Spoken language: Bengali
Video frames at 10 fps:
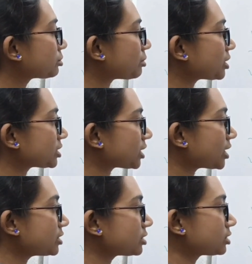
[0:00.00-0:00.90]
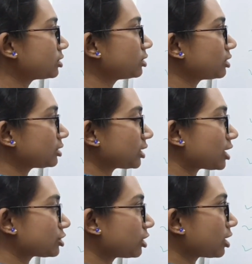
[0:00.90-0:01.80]
পড়বো আমরা সায়েন্স
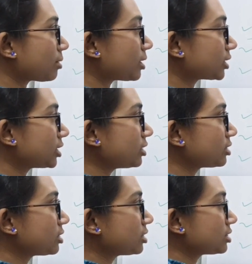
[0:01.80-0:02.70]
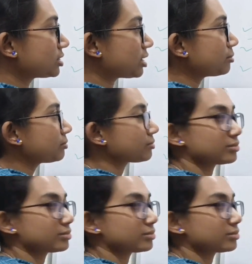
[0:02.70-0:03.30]
তার সঙ্গে আবার কি সেম